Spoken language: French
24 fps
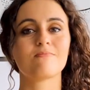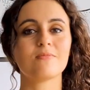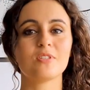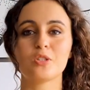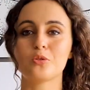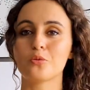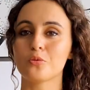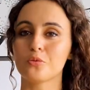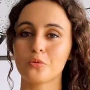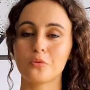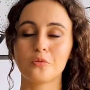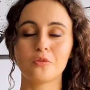il
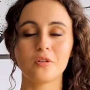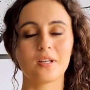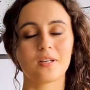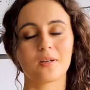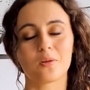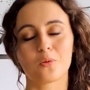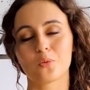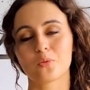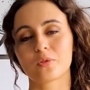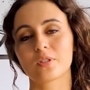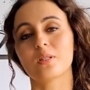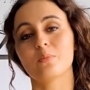te faut ouvrir
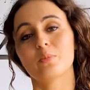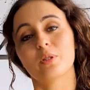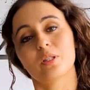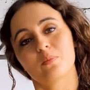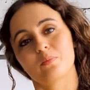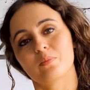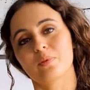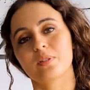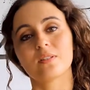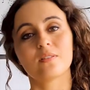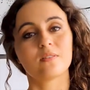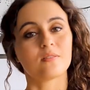un compte à la
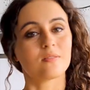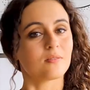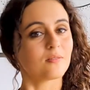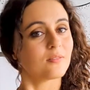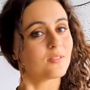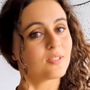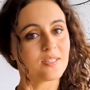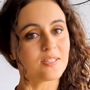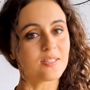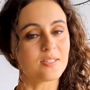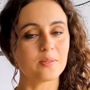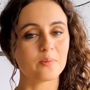BNP
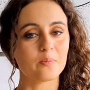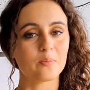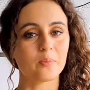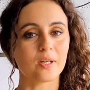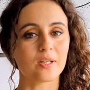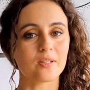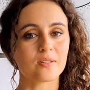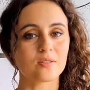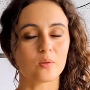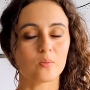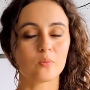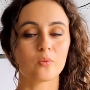ici,
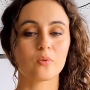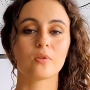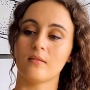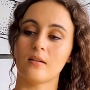par exemple.